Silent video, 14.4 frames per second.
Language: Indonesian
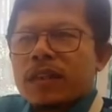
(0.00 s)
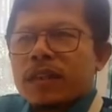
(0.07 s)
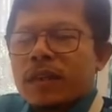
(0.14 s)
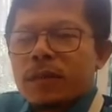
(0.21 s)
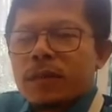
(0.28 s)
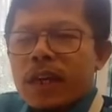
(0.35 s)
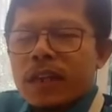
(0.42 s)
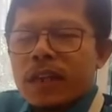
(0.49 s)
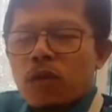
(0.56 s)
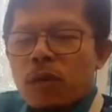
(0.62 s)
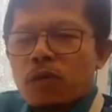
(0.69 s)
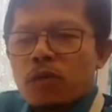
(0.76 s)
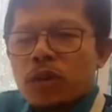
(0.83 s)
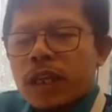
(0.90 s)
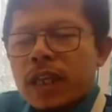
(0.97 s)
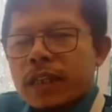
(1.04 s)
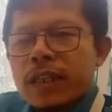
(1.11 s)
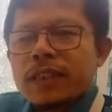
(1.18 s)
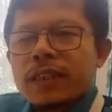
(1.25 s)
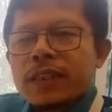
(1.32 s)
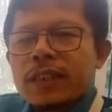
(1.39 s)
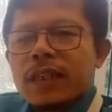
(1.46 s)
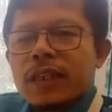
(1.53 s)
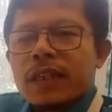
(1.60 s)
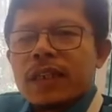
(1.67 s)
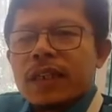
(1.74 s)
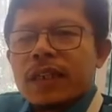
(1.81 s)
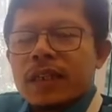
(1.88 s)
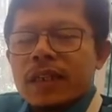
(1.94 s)
kemudian 20 tetes
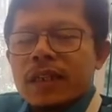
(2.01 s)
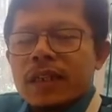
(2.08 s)
e,